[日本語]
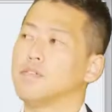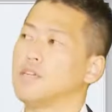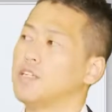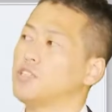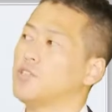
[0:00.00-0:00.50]

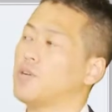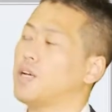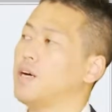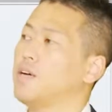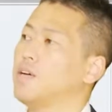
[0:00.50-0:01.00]
何しようか
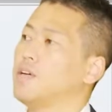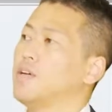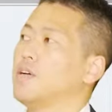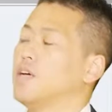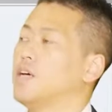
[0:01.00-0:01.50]
な。
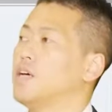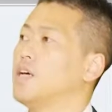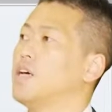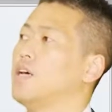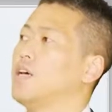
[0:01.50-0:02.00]

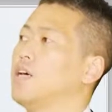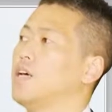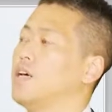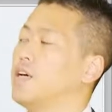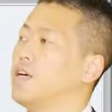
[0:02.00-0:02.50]

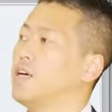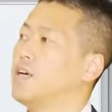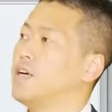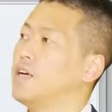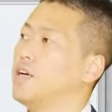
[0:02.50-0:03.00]

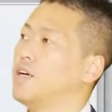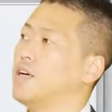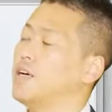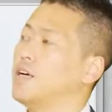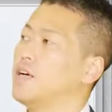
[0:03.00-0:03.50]

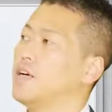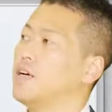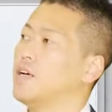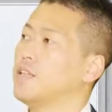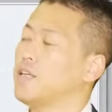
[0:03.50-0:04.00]

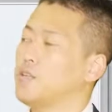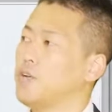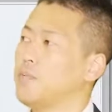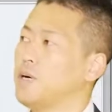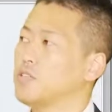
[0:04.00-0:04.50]
えー、
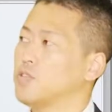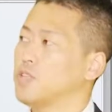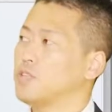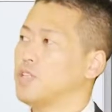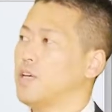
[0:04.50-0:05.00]
例えばそう
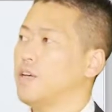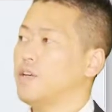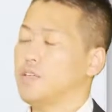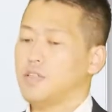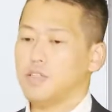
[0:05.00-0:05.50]
ですね、
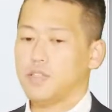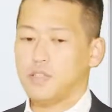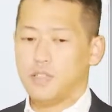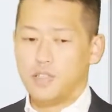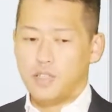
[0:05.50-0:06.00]

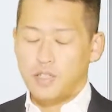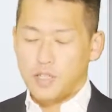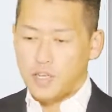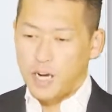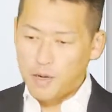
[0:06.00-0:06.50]

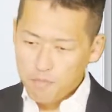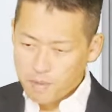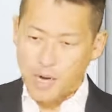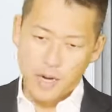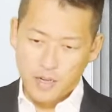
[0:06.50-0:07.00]

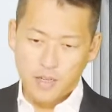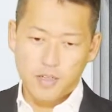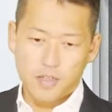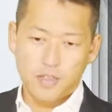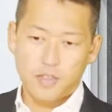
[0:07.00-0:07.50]

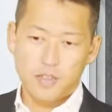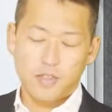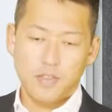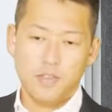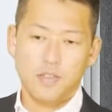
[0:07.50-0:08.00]

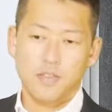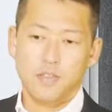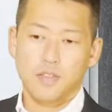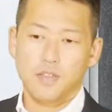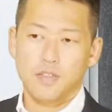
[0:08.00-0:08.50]

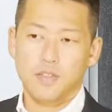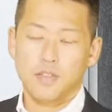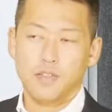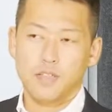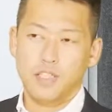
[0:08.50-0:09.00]

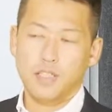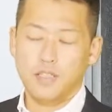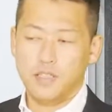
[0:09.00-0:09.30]
ハンマー、